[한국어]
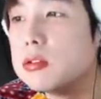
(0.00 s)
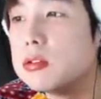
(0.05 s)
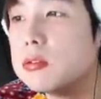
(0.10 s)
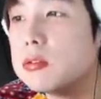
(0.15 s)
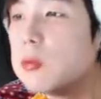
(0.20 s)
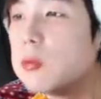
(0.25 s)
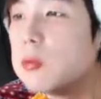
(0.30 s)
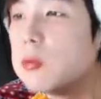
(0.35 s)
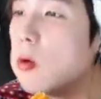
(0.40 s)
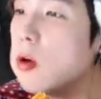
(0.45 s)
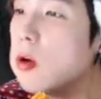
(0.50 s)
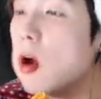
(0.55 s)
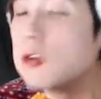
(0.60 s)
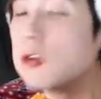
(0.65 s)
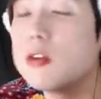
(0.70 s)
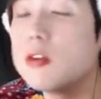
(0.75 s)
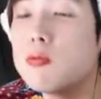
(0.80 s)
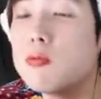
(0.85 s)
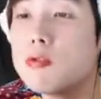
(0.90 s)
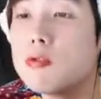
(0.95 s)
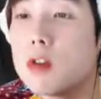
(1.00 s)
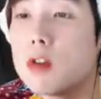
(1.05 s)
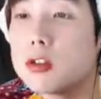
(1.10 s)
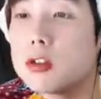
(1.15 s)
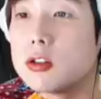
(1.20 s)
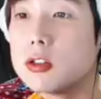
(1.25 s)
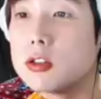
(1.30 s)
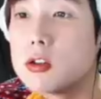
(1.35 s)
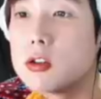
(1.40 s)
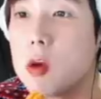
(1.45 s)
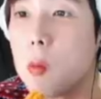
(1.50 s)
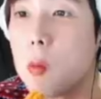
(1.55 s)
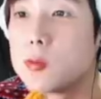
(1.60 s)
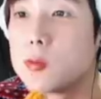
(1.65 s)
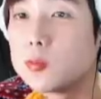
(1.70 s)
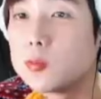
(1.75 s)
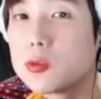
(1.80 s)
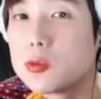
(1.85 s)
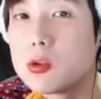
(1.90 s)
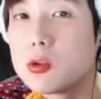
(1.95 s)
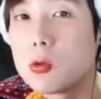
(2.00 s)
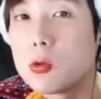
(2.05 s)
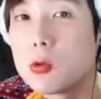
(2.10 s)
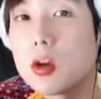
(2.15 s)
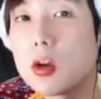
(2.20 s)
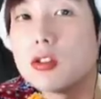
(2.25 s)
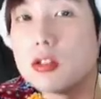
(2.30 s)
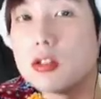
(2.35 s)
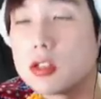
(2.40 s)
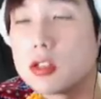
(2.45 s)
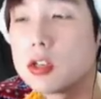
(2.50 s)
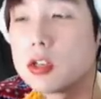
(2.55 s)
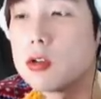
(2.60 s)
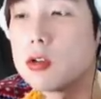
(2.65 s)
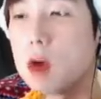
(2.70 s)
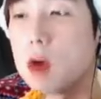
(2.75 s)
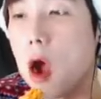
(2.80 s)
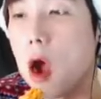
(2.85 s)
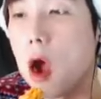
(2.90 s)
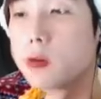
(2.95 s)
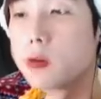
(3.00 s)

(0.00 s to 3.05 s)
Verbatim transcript: 뭔가 어설픈 것 같아서 음, 돈가스를 시킨 거야.